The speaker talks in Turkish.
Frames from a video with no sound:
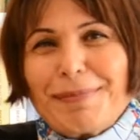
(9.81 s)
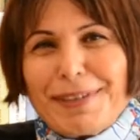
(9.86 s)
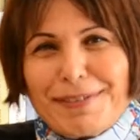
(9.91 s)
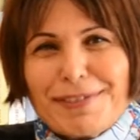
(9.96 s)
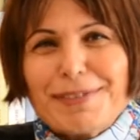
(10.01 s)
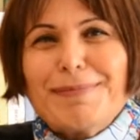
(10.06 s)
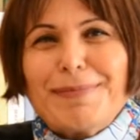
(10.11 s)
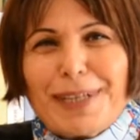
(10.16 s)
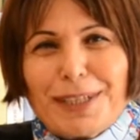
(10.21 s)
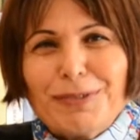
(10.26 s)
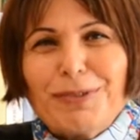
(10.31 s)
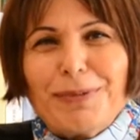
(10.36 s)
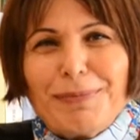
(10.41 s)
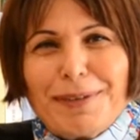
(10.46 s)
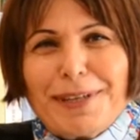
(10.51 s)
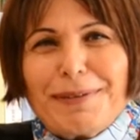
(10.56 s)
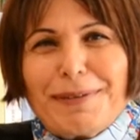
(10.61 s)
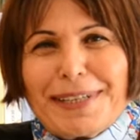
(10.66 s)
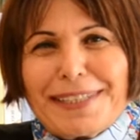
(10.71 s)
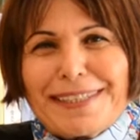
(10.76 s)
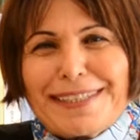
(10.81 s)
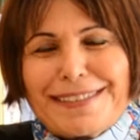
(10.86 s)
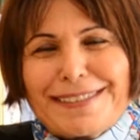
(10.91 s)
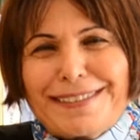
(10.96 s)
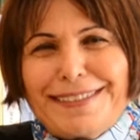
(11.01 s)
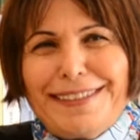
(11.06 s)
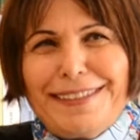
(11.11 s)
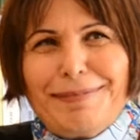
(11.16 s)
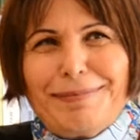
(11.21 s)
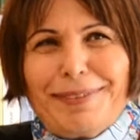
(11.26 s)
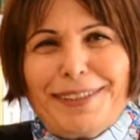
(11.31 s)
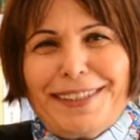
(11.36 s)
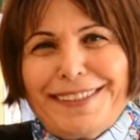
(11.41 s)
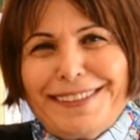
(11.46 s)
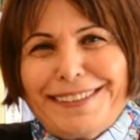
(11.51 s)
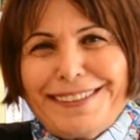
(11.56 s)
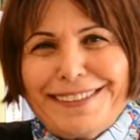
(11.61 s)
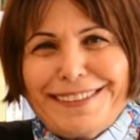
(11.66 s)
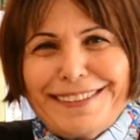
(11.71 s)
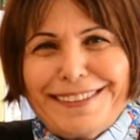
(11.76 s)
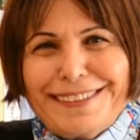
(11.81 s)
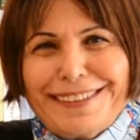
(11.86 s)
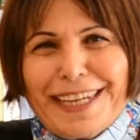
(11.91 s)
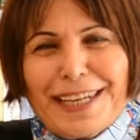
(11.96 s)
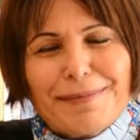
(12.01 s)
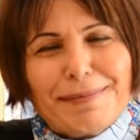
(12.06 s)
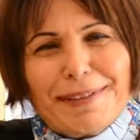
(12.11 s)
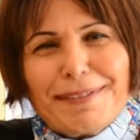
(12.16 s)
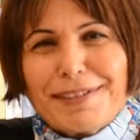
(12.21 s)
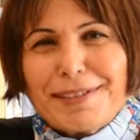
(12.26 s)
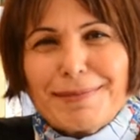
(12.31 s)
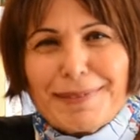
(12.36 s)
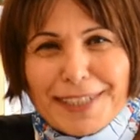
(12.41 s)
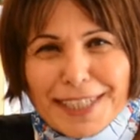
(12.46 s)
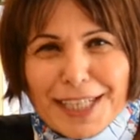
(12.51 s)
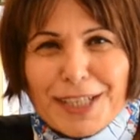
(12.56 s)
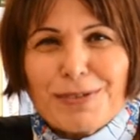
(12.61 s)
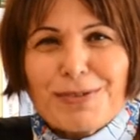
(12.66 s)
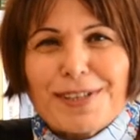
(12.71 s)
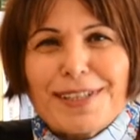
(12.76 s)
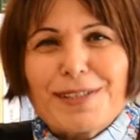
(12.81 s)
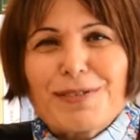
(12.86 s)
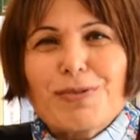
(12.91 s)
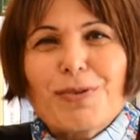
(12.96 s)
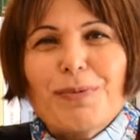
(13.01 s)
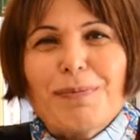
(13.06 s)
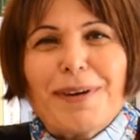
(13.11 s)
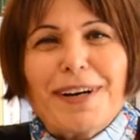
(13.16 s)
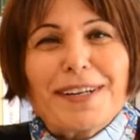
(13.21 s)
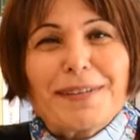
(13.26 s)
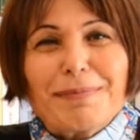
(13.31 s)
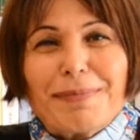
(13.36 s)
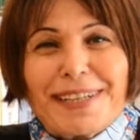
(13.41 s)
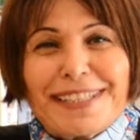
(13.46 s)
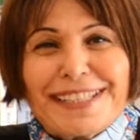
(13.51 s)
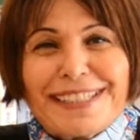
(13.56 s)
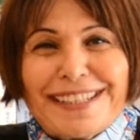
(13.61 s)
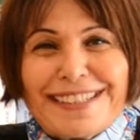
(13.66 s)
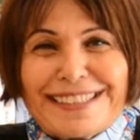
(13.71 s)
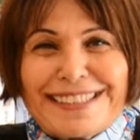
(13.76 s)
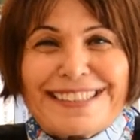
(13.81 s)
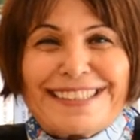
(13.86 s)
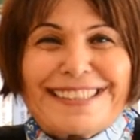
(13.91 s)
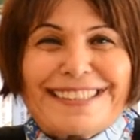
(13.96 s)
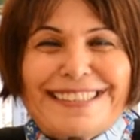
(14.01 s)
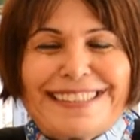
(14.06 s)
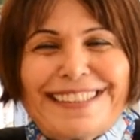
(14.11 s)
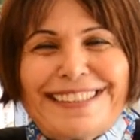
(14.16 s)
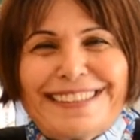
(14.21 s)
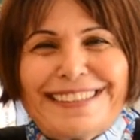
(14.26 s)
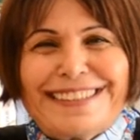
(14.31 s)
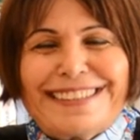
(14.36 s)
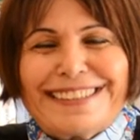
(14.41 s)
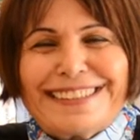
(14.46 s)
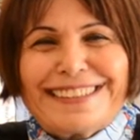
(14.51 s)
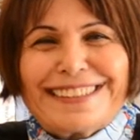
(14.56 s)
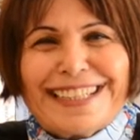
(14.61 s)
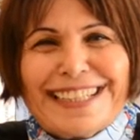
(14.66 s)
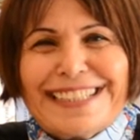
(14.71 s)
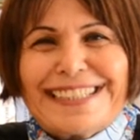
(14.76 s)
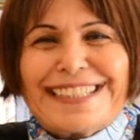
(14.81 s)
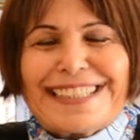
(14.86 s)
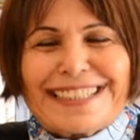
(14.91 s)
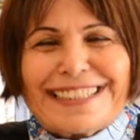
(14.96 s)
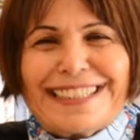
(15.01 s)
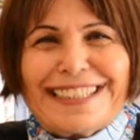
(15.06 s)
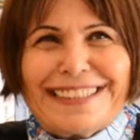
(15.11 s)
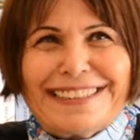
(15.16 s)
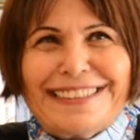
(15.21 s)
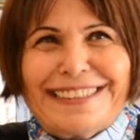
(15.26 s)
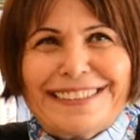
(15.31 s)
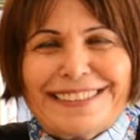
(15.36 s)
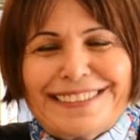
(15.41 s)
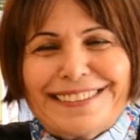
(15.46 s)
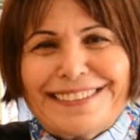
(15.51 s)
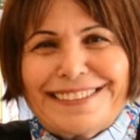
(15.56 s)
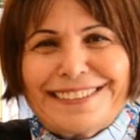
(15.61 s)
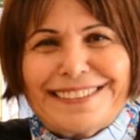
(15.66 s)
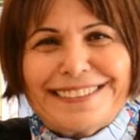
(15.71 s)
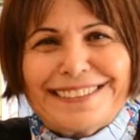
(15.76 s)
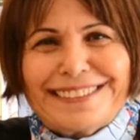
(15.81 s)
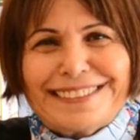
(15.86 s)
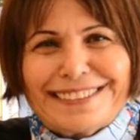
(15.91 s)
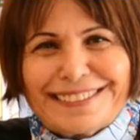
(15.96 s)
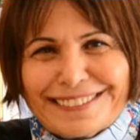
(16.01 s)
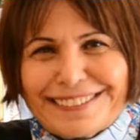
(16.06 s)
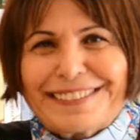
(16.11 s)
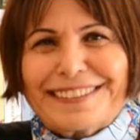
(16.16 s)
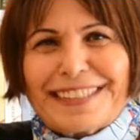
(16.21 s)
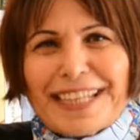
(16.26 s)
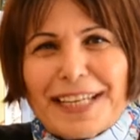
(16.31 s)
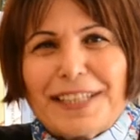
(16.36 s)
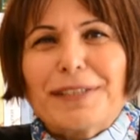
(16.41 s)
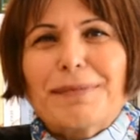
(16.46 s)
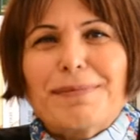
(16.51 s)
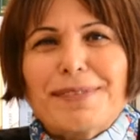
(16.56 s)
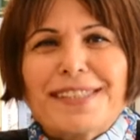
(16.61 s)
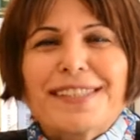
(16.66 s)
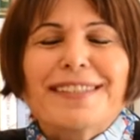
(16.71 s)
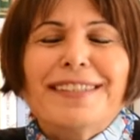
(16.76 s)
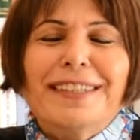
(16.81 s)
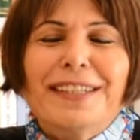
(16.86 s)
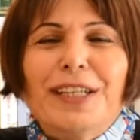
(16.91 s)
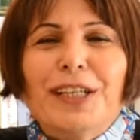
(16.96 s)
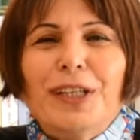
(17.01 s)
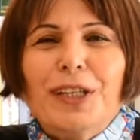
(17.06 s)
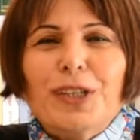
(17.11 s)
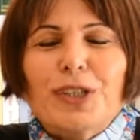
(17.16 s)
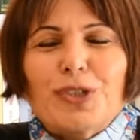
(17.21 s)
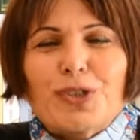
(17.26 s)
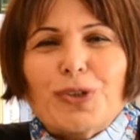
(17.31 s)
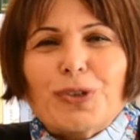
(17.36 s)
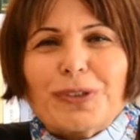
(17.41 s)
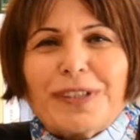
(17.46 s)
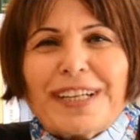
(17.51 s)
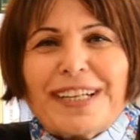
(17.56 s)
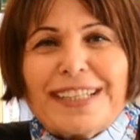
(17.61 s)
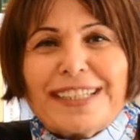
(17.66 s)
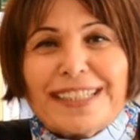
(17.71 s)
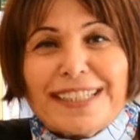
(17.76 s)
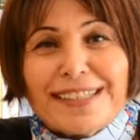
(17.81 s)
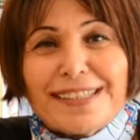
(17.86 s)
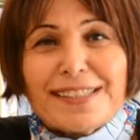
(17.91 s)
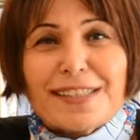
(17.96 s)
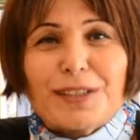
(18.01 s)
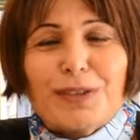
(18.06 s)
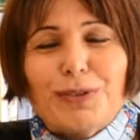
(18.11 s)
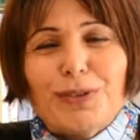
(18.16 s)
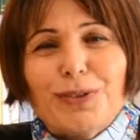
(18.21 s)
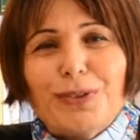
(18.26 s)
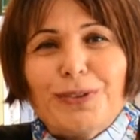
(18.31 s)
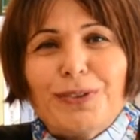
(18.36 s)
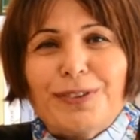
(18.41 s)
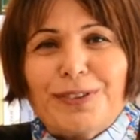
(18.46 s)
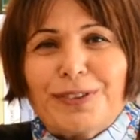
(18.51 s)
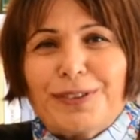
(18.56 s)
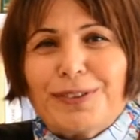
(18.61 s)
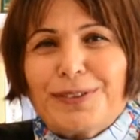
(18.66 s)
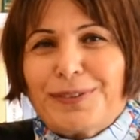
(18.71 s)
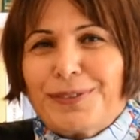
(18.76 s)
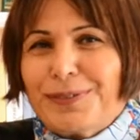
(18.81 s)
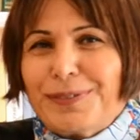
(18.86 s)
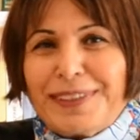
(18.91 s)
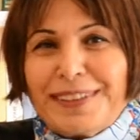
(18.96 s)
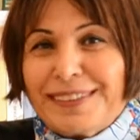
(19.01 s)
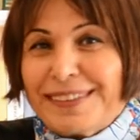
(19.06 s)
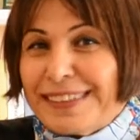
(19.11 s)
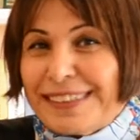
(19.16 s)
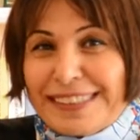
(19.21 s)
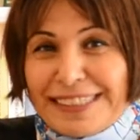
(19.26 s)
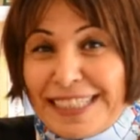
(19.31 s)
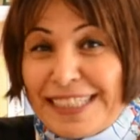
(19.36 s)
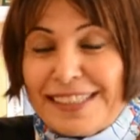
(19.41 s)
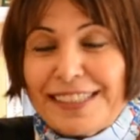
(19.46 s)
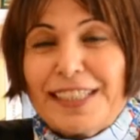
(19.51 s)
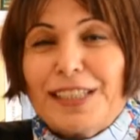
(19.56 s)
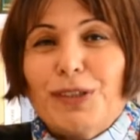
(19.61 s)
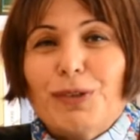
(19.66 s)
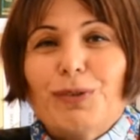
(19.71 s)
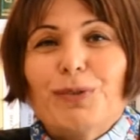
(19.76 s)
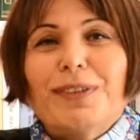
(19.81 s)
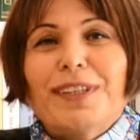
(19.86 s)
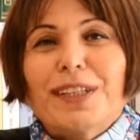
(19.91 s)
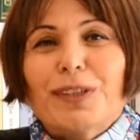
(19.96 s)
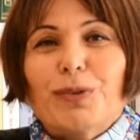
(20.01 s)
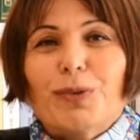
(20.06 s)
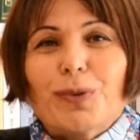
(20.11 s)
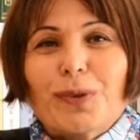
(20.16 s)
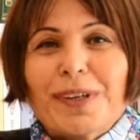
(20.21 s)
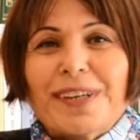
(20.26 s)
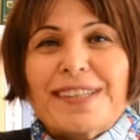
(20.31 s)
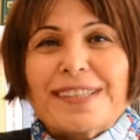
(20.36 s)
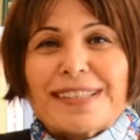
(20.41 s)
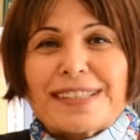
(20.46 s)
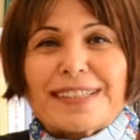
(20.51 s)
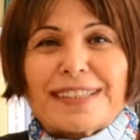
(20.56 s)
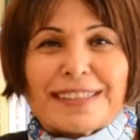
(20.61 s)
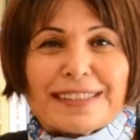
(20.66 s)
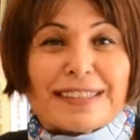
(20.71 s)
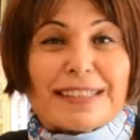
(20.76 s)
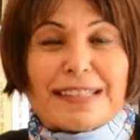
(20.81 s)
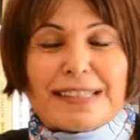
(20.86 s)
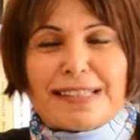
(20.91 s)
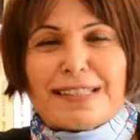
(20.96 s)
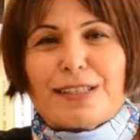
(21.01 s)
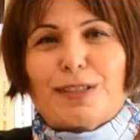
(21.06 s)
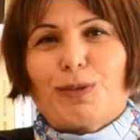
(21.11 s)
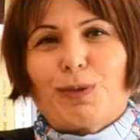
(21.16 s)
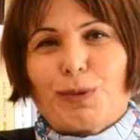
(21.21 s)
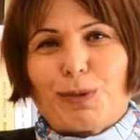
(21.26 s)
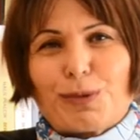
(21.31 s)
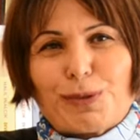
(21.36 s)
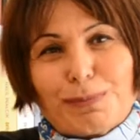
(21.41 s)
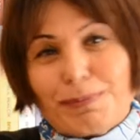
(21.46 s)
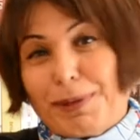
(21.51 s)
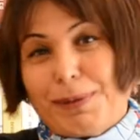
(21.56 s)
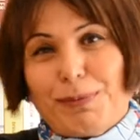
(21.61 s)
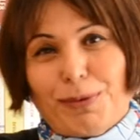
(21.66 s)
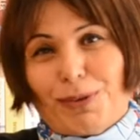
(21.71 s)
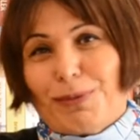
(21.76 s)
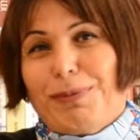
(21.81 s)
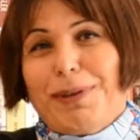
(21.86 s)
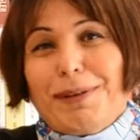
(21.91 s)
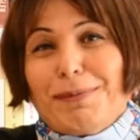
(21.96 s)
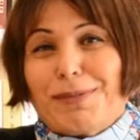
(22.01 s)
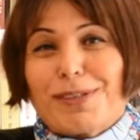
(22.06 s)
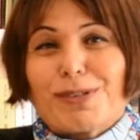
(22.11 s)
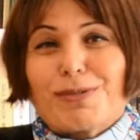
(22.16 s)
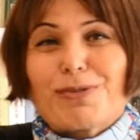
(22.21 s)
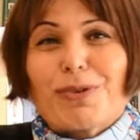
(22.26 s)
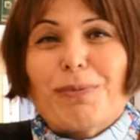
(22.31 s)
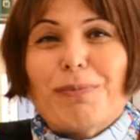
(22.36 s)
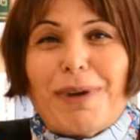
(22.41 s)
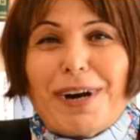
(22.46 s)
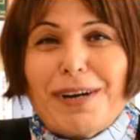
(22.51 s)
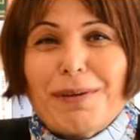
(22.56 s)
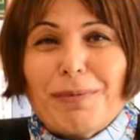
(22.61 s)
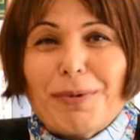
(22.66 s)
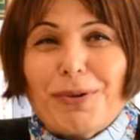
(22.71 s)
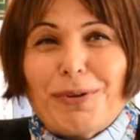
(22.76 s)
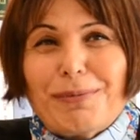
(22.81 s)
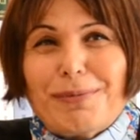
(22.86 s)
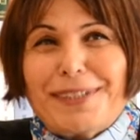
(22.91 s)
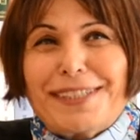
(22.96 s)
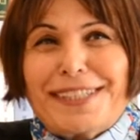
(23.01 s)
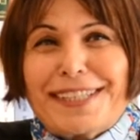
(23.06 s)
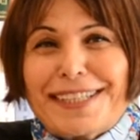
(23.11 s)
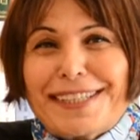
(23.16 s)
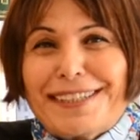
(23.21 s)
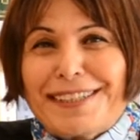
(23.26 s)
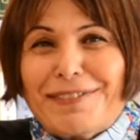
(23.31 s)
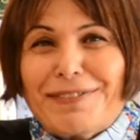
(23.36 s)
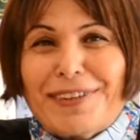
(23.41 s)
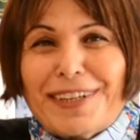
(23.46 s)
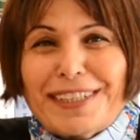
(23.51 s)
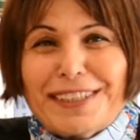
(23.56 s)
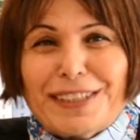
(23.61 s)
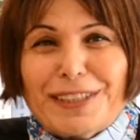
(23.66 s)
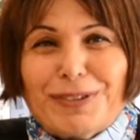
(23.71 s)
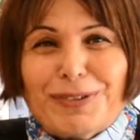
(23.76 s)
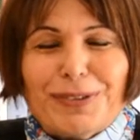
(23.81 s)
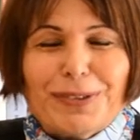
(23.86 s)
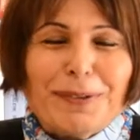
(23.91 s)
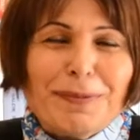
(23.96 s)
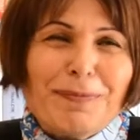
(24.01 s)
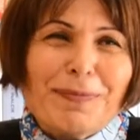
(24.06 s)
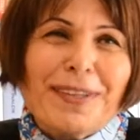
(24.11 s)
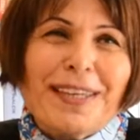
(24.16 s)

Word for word: Mevsimler dönmeye başladı değil mi? Ee, yani mevsimlerin en güzeli sonbaharın başlangıcında e, gerçekten e, kendimizi çok daha iyi hissediyor e, ve yeni günlere doğru hazırlıklı hissediyoruz. Bilmiyorum benim için sonbahar böyle bir şeyi ifade ediyor.